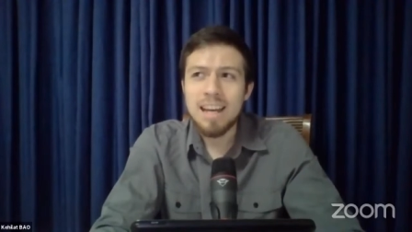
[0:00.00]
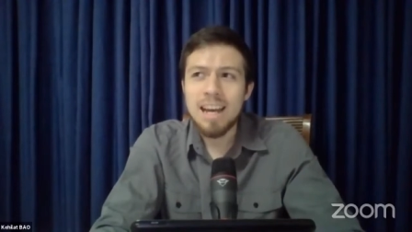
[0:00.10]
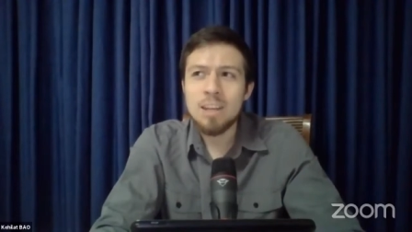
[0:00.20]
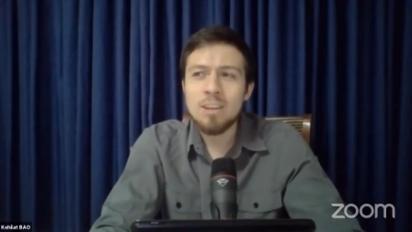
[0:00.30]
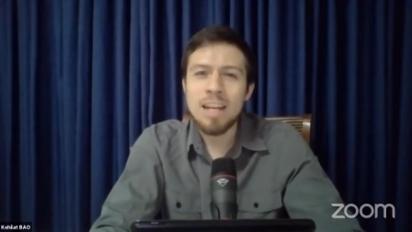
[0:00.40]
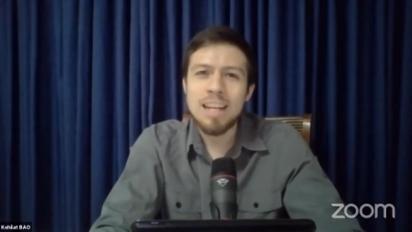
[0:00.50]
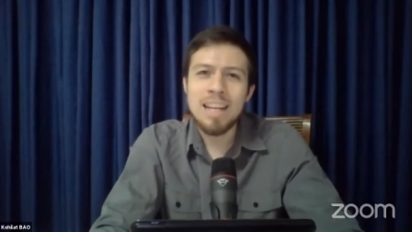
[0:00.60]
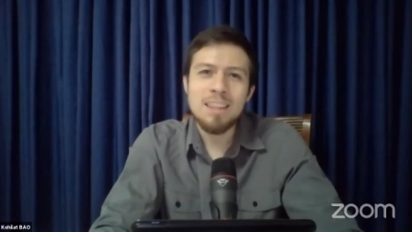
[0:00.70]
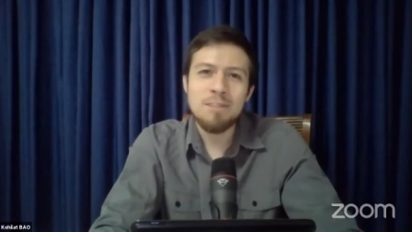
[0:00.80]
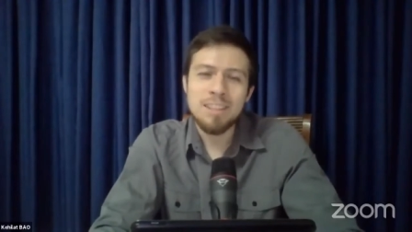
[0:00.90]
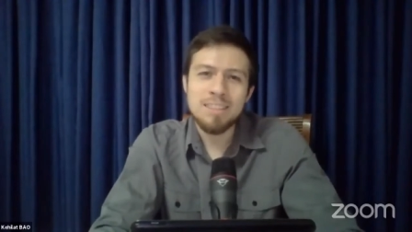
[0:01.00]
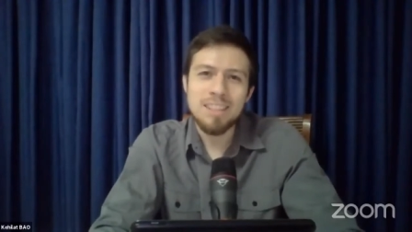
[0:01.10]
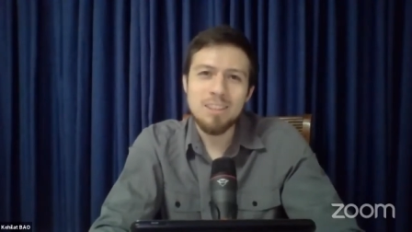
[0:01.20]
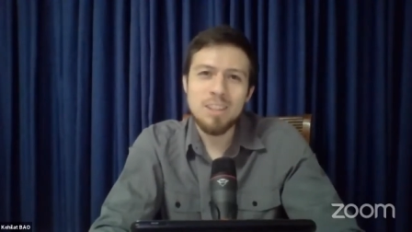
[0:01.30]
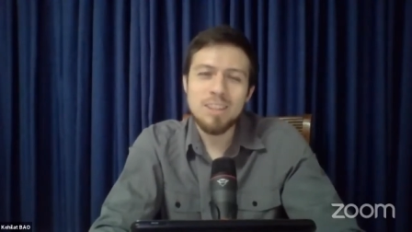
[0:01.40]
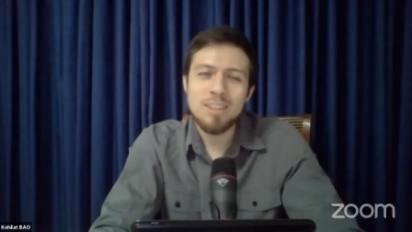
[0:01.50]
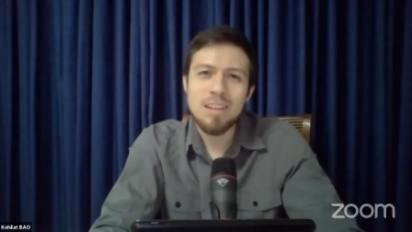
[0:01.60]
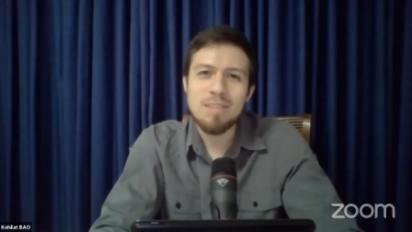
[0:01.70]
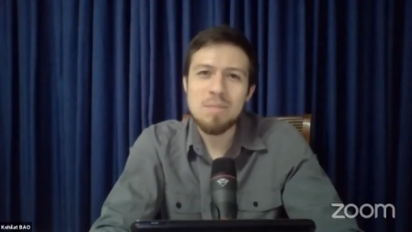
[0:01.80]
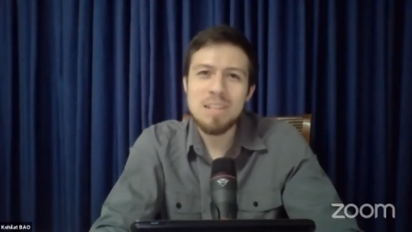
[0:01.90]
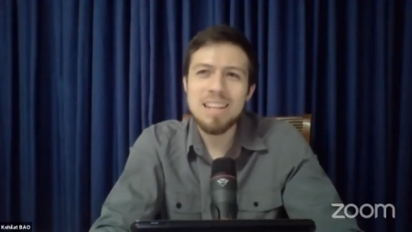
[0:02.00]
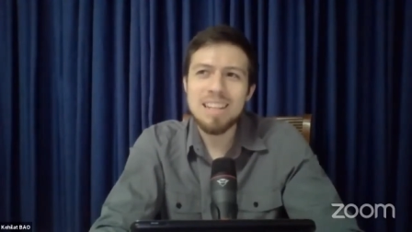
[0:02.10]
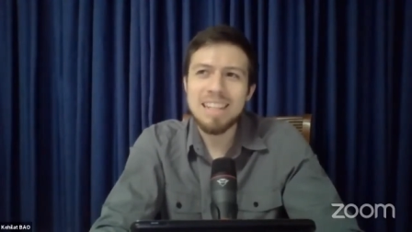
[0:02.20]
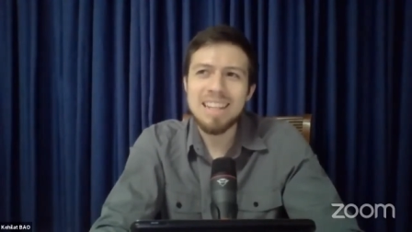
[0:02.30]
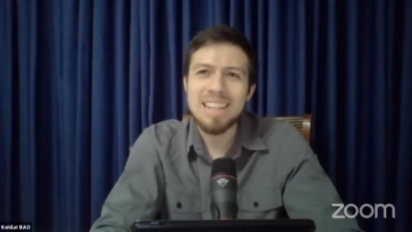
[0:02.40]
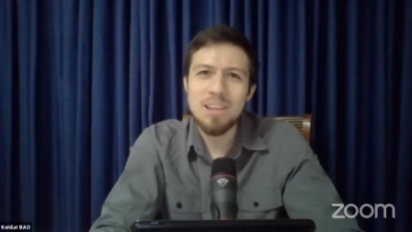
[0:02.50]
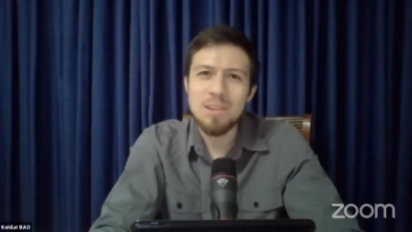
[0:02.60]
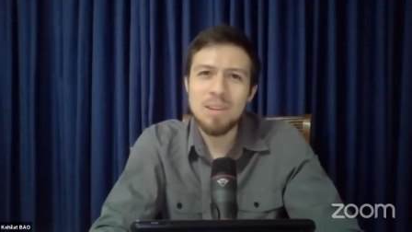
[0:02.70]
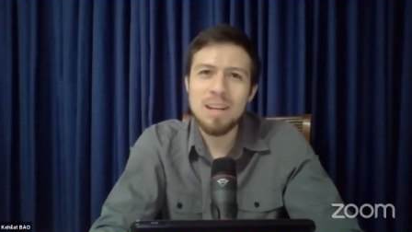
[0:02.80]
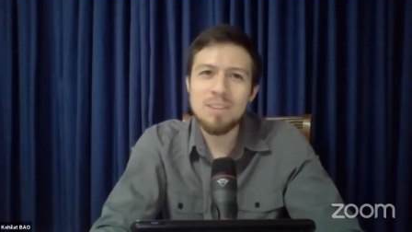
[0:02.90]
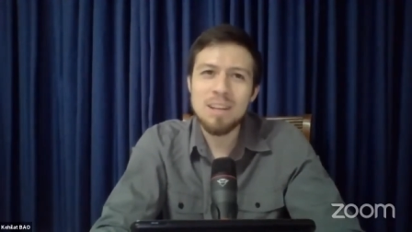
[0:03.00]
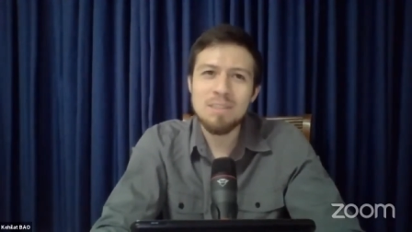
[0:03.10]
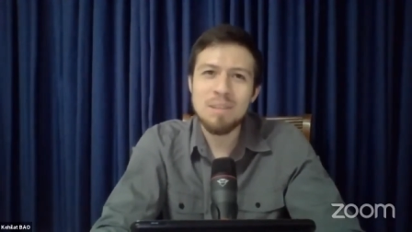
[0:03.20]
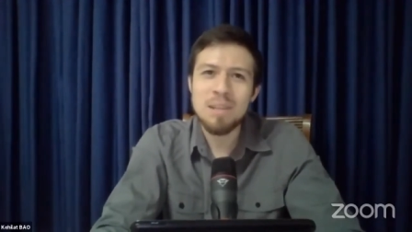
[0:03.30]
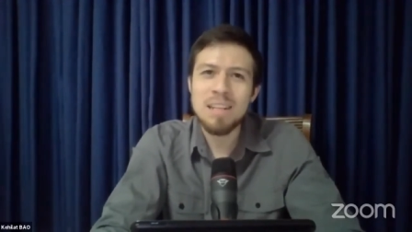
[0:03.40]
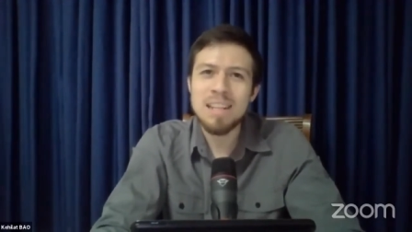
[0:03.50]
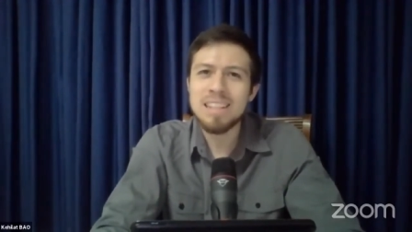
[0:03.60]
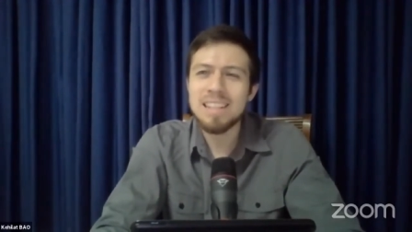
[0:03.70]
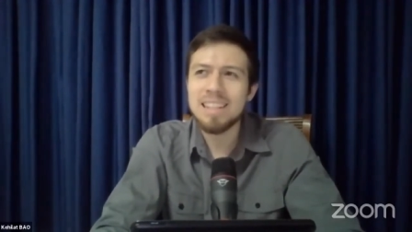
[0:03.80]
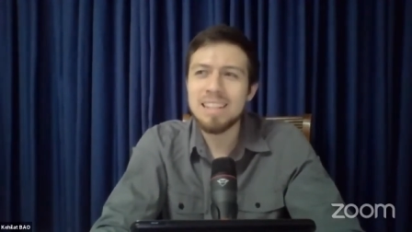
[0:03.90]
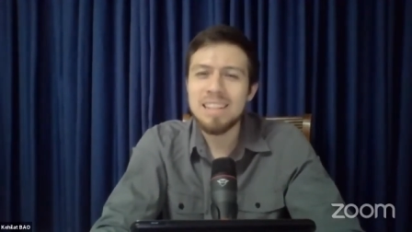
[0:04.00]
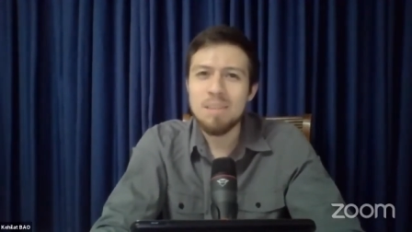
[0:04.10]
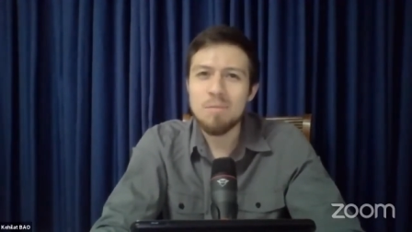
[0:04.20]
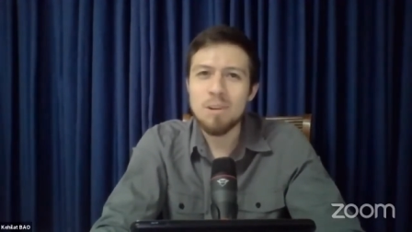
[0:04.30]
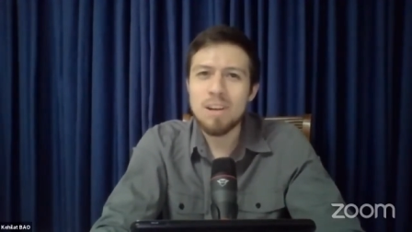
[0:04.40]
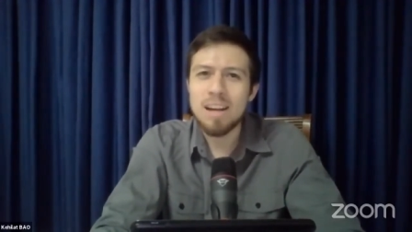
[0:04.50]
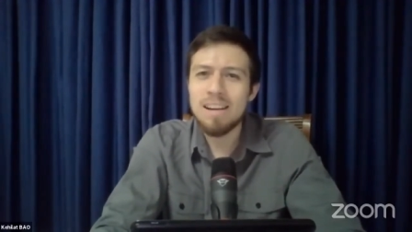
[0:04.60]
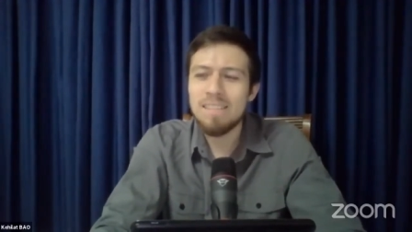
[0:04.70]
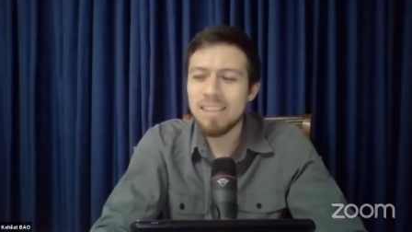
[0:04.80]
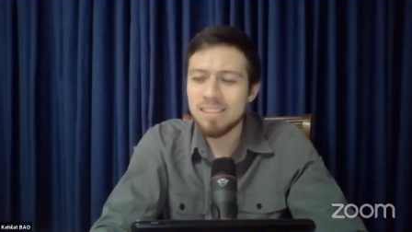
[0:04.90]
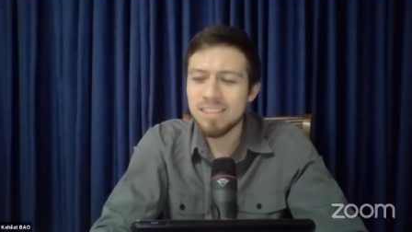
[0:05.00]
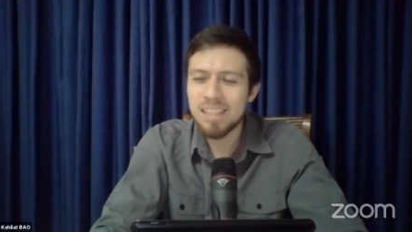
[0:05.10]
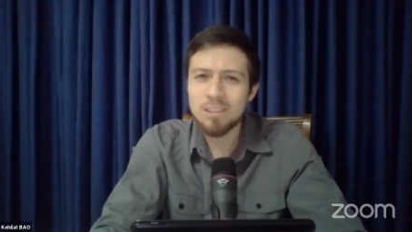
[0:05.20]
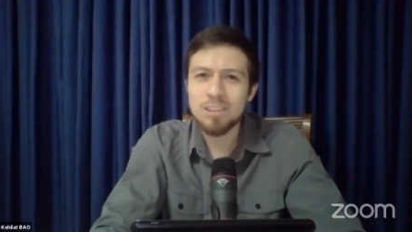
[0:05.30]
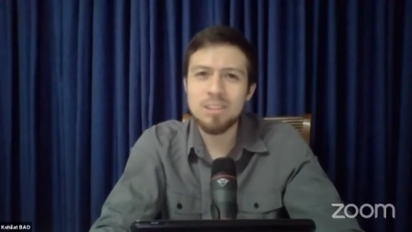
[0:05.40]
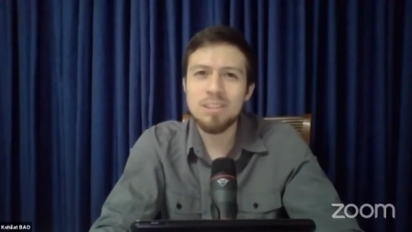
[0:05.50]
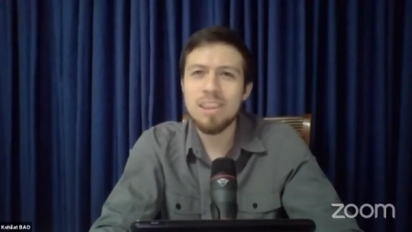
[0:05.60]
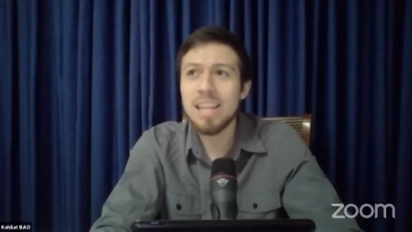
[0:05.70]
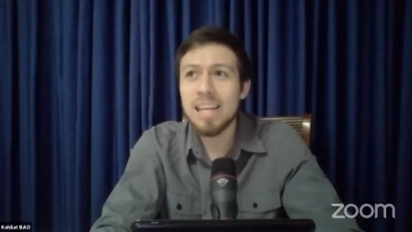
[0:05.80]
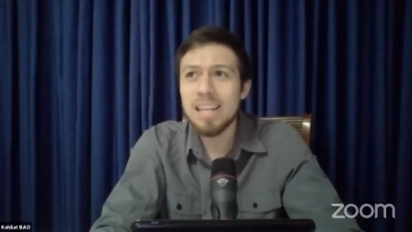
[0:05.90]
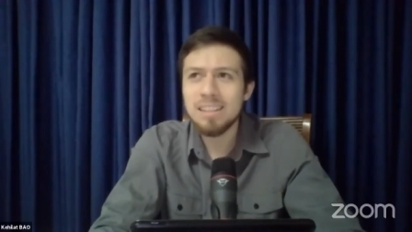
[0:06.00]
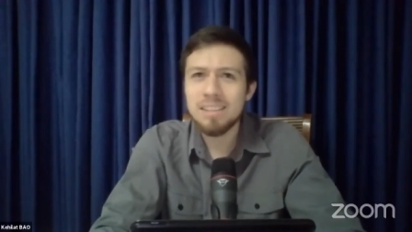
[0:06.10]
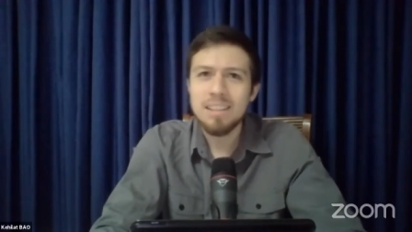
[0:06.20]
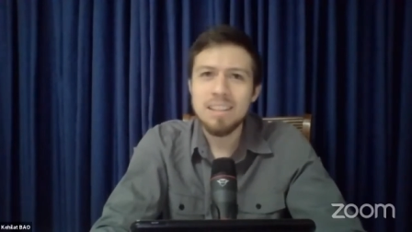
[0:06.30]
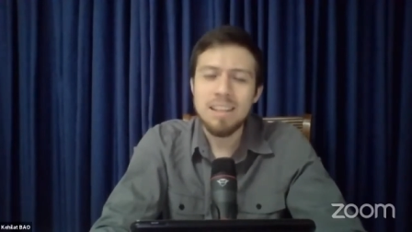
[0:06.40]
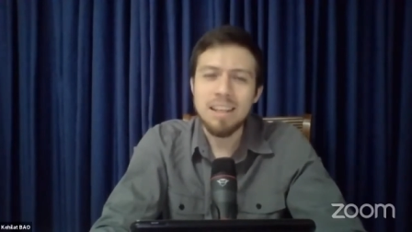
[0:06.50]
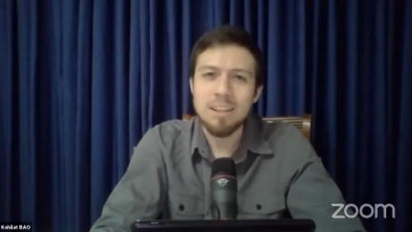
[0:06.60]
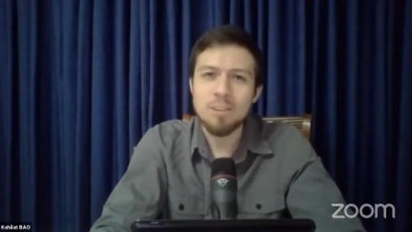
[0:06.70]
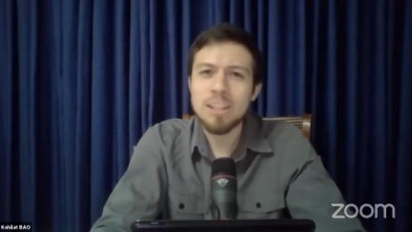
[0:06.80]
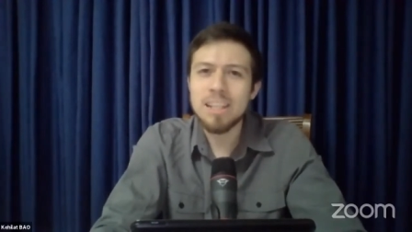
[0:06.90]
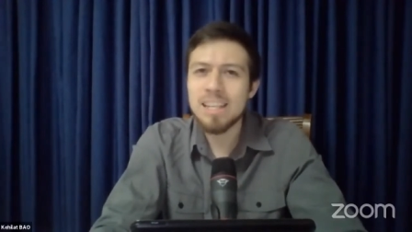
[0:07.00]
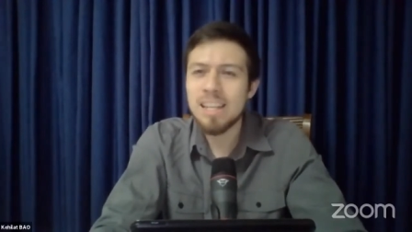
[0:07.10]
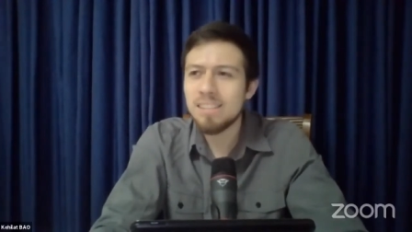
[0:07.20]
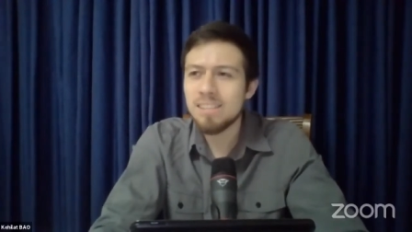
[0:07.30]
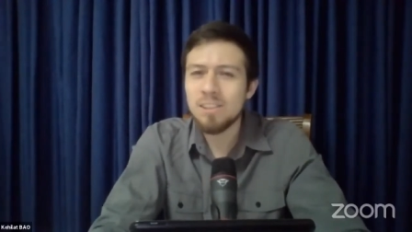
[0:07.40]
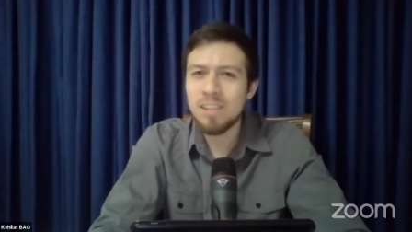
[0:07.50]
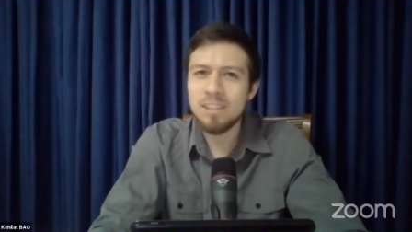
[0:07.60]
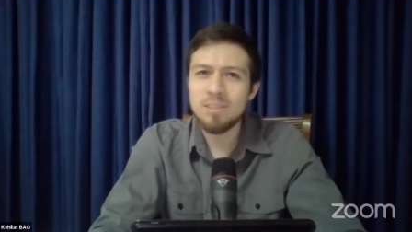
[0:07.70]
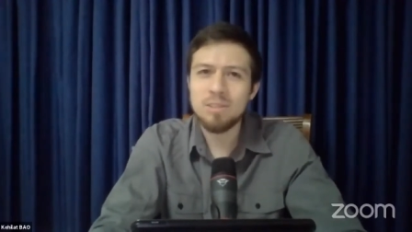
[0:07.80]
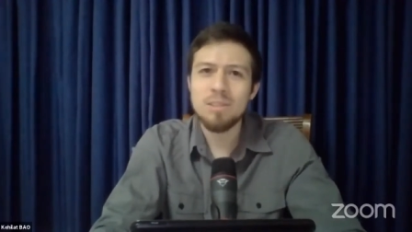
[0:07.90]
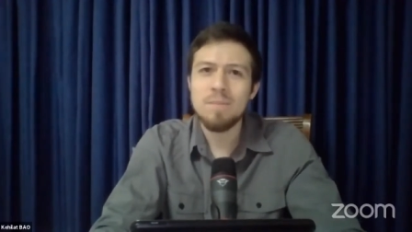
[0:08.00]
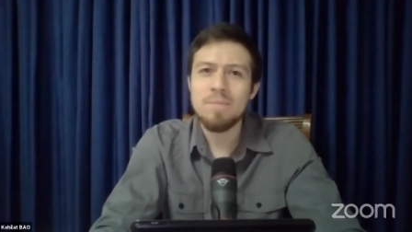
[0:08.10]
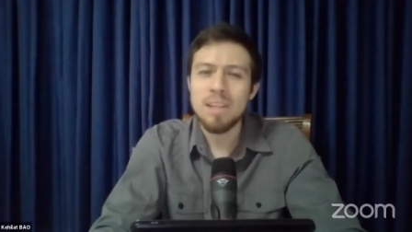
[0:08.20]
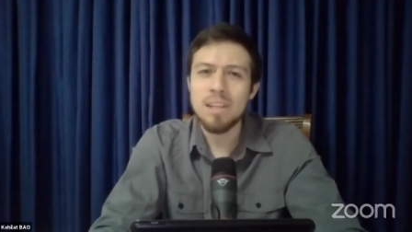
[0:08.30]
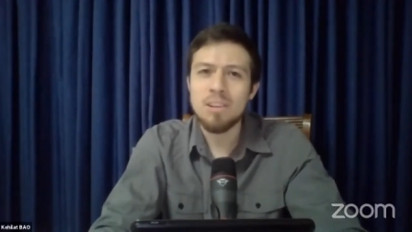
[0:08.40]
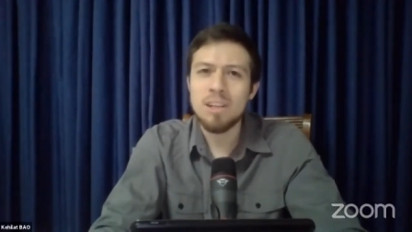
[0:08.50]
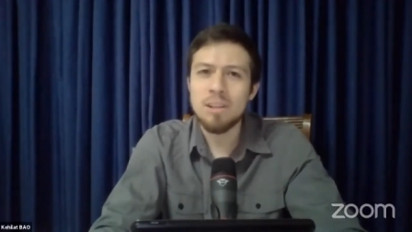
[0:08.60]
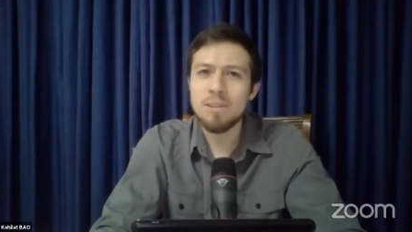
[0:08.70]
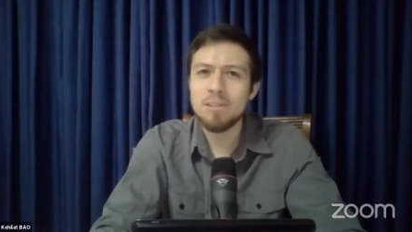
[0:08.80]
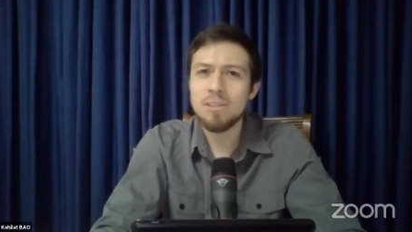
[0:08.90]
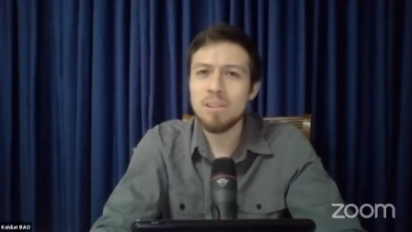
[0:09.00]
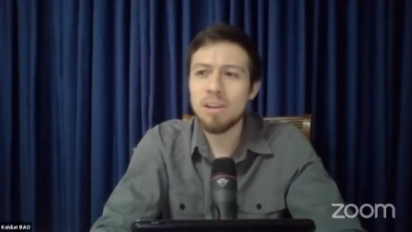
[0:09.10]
hay una gran diferencia, Entre una familia engañadora, una familia que busca bendecir a otros, dar, eh, no engañar, ser honesto en los negocios.